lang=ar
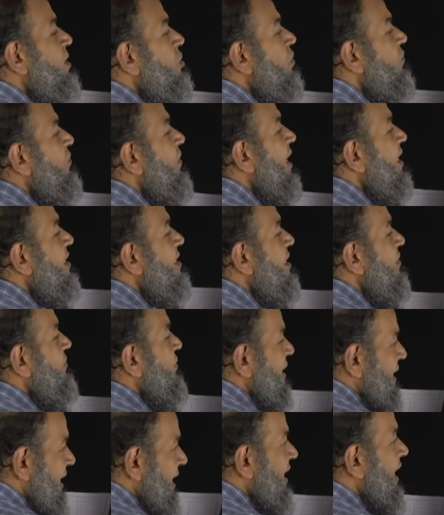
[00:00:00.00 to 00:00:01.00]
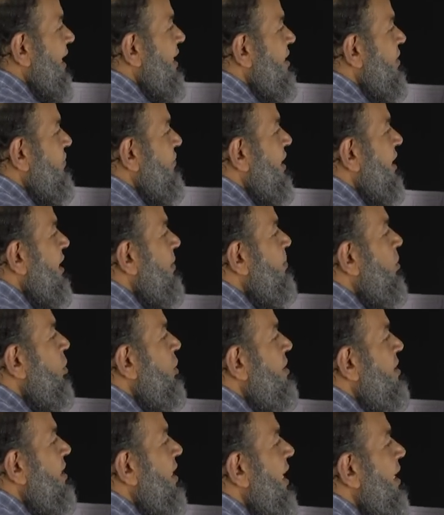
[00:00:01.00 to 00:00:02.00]
مضروب في جذر في الكي اكتف اللي هي
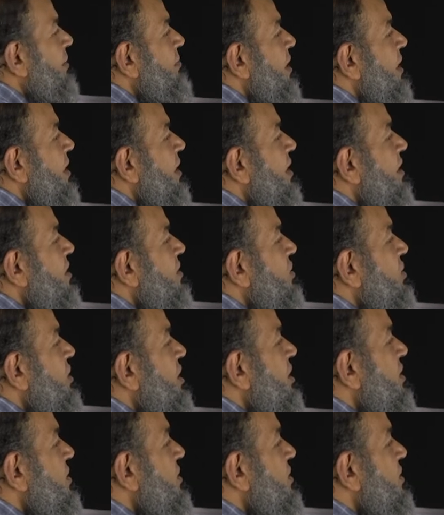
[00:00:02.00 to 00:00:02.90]
بوينت كام 3